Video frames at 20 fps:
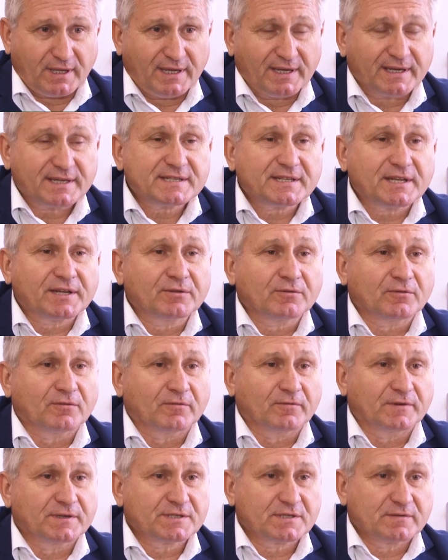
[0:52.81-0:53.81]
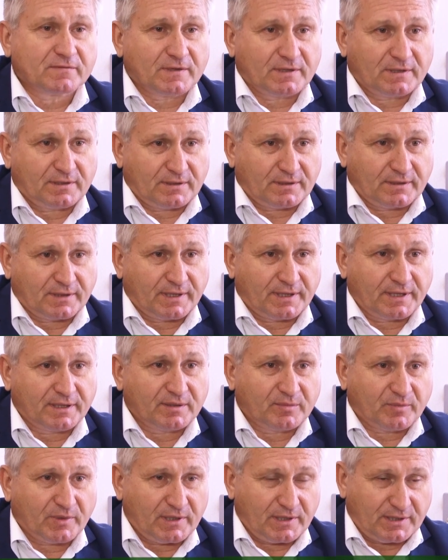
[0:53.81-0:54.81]
экстренного вызова
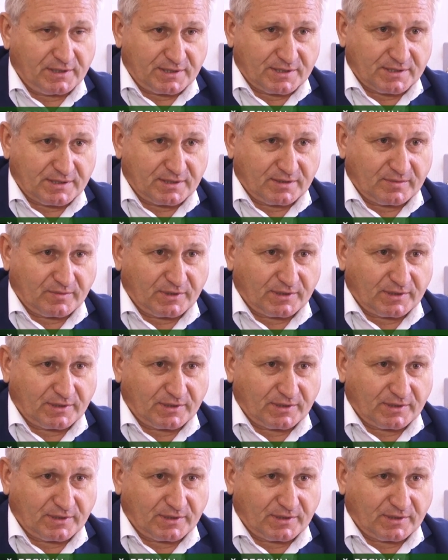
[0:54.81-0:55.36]
наряда полиции.